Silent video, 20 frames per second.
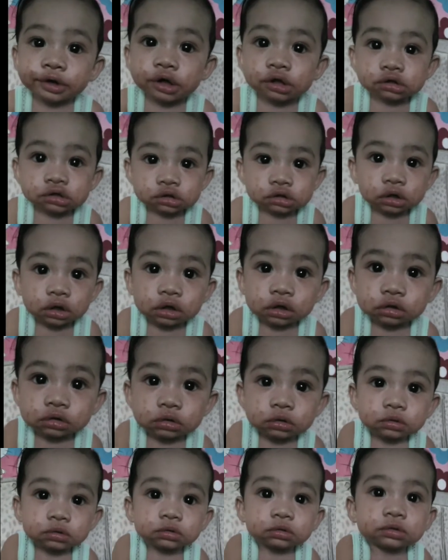Cute-cute
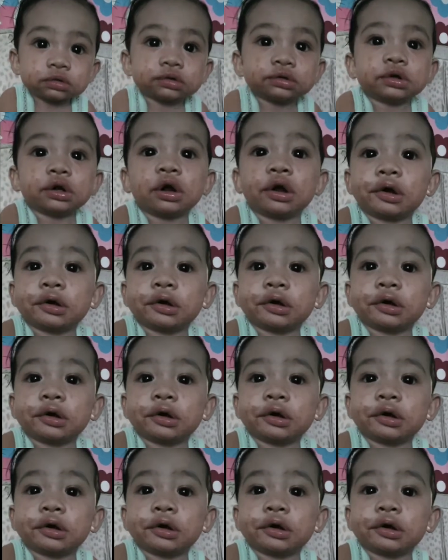ikaw, no?